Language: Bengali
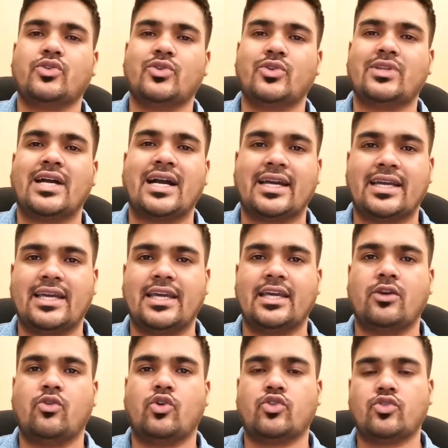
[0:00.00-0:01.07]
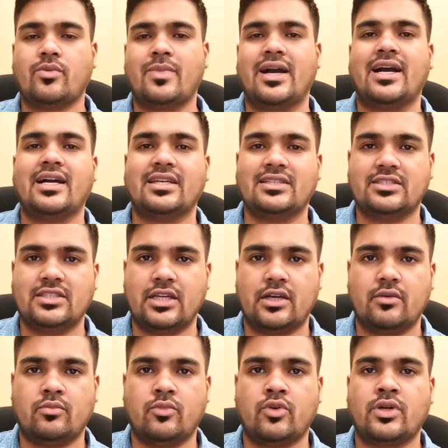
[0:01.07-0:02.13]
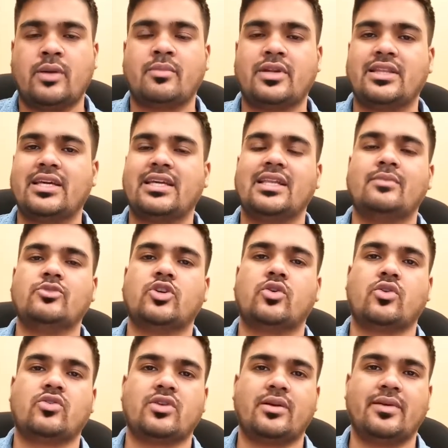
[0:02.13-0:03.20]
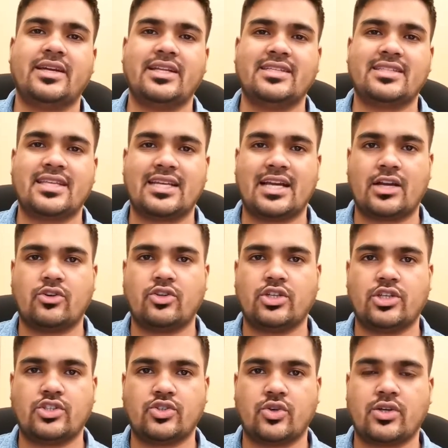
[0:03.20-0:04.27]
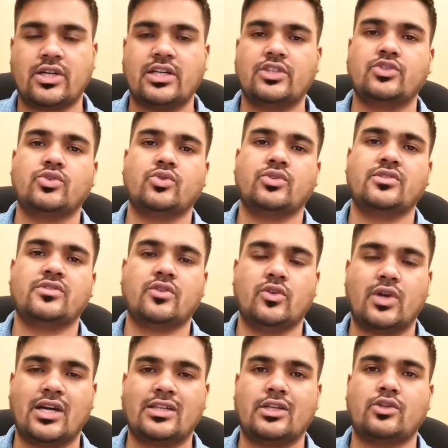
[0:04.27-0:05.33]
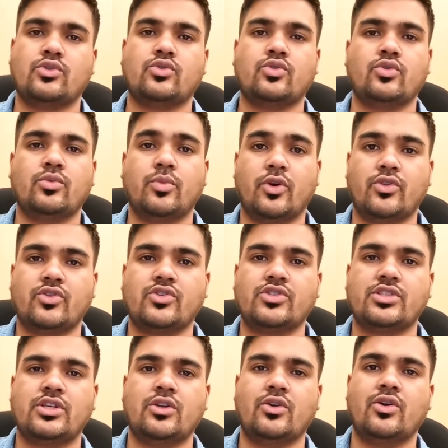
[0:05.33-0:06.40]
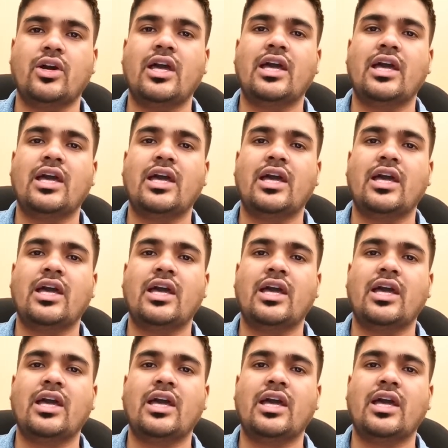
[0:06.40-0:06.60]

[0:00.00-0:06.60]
বন্ধ থাকে অথবা যেমন আমরা দেখলাম যে করোনা ভাইরাসের কারণে সরকারি ছুটি ছিল আদালতগুলো বন্ধ ছিল